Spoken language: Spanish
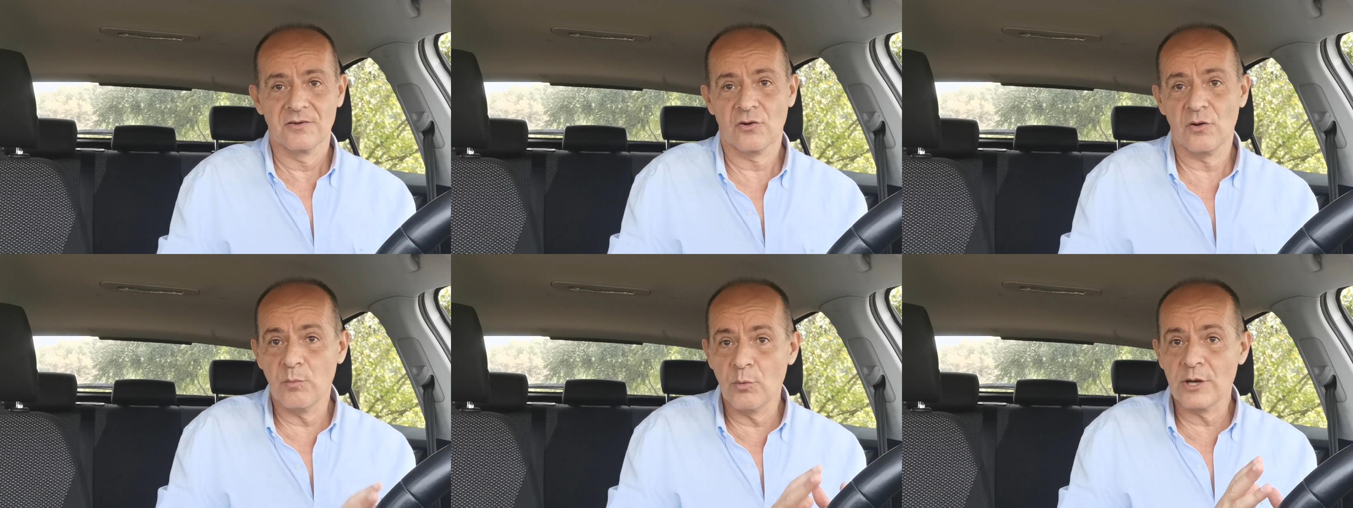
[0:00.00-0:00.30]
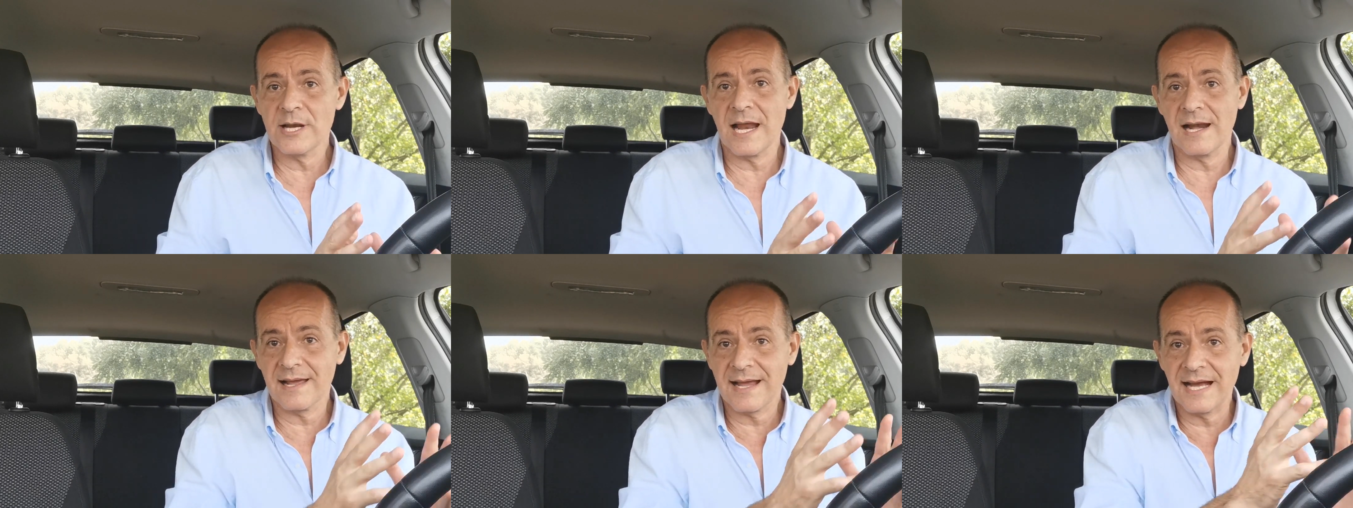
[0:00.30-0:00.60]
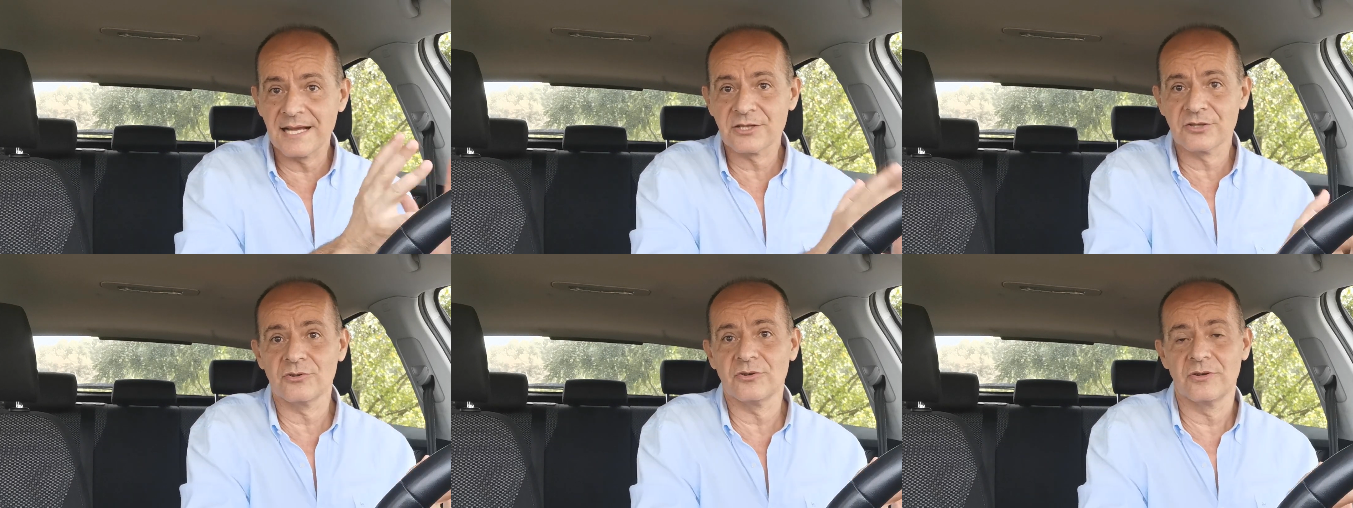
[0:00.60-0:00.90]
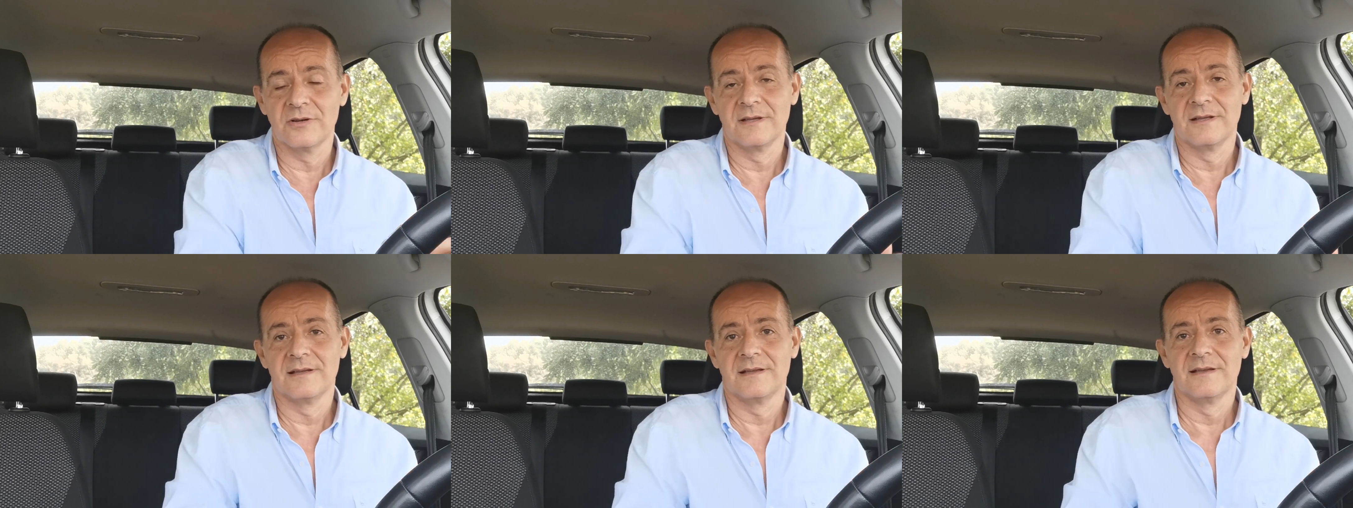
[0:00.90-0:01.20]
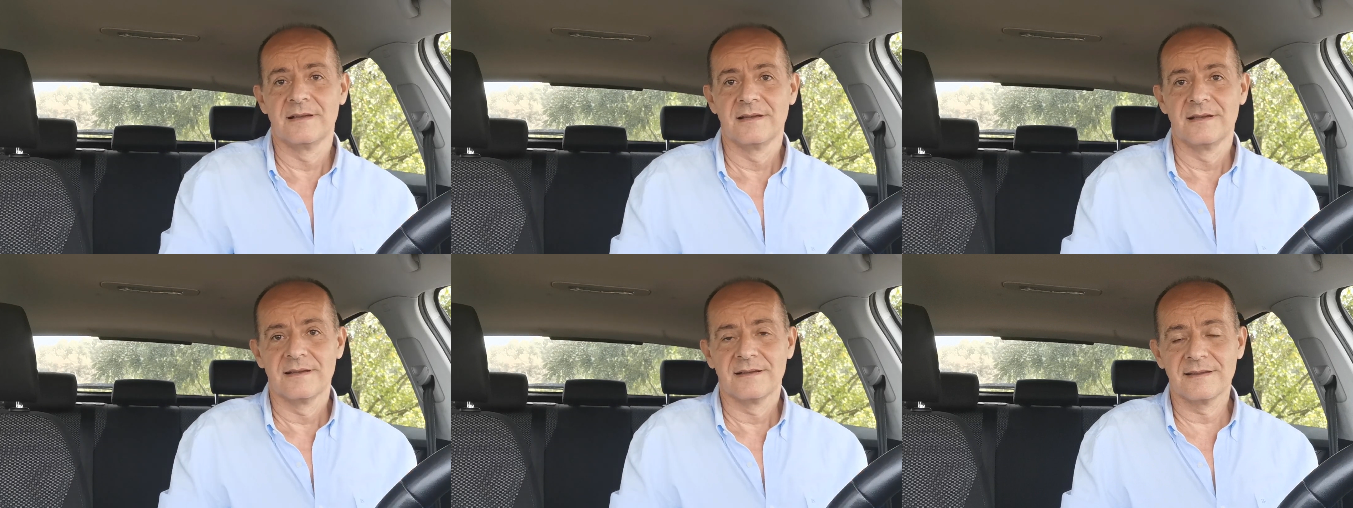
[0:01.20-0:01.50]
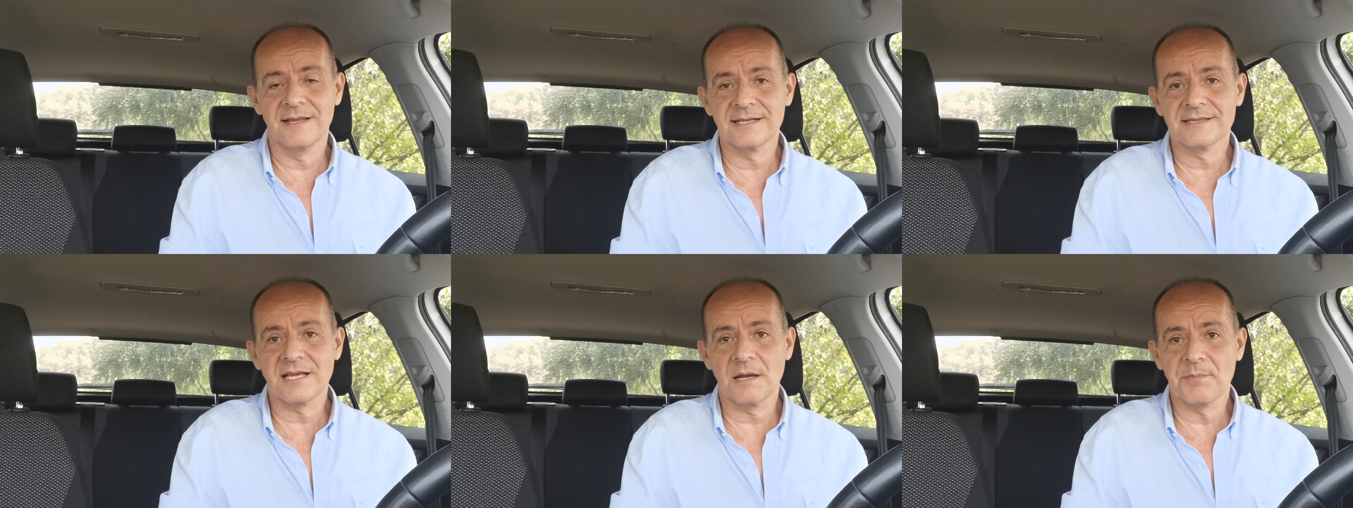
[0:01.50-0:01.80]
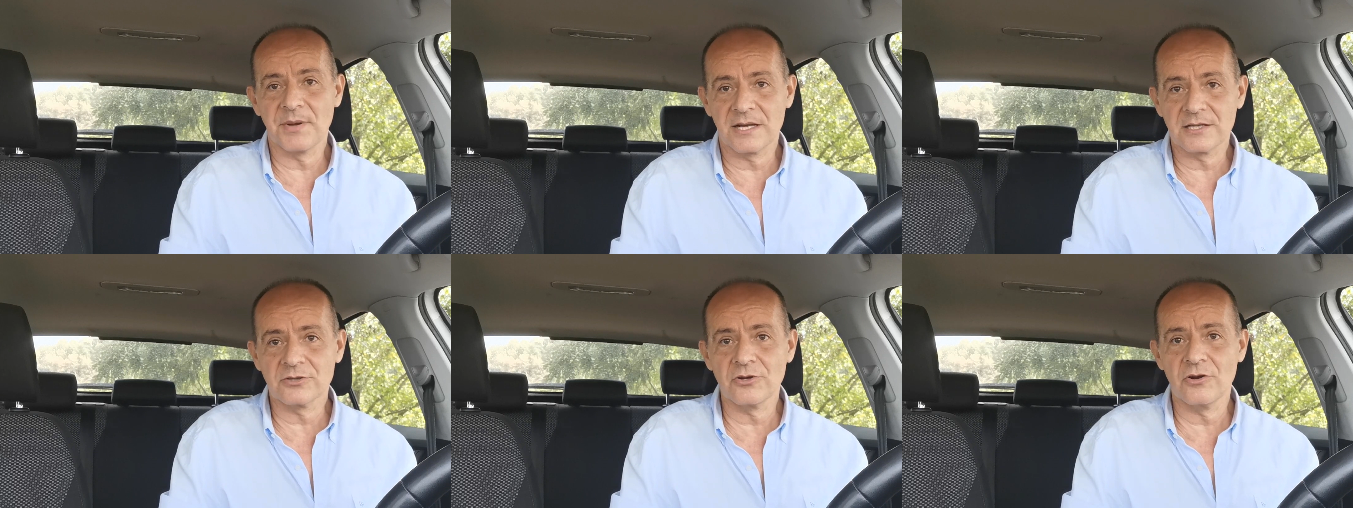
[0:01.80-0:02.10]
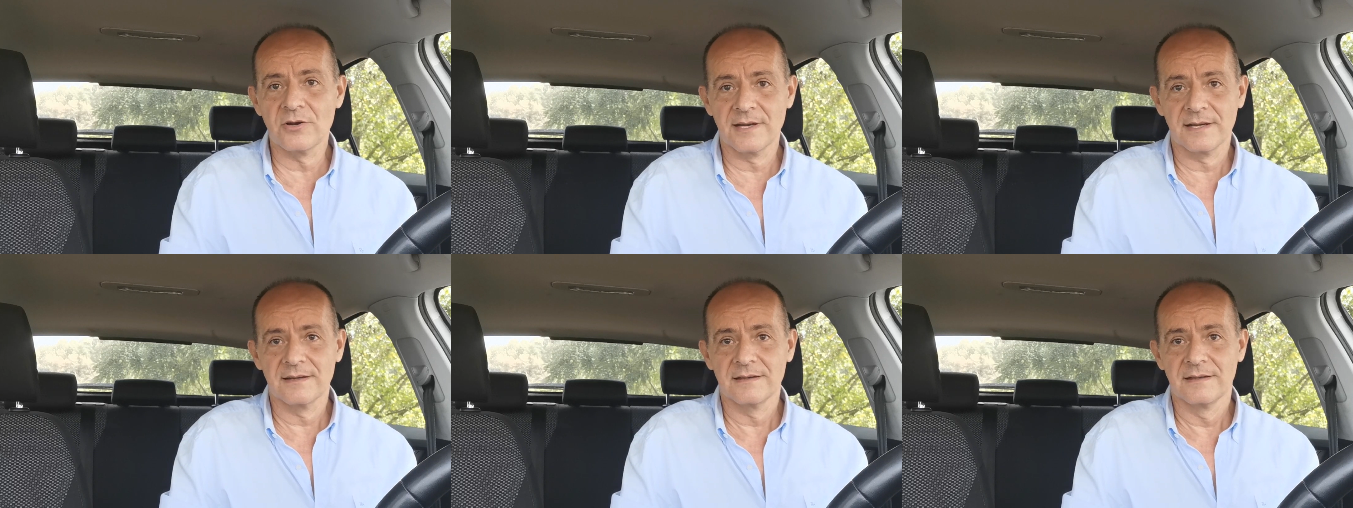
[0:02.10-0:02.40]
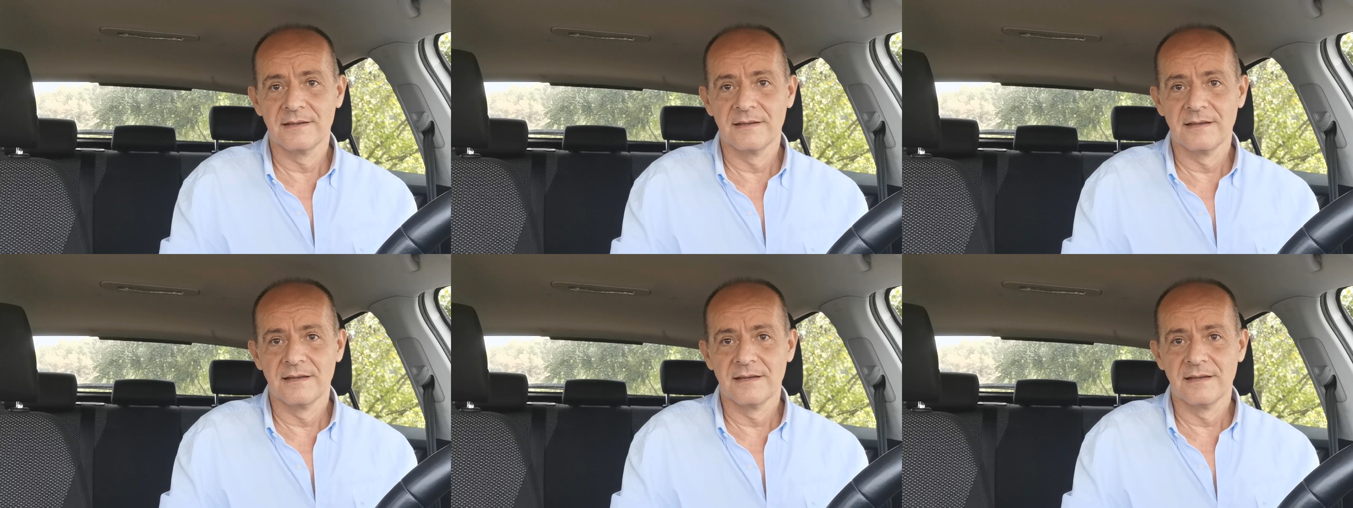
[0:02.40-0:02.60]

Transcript: como era el caso de esta persona,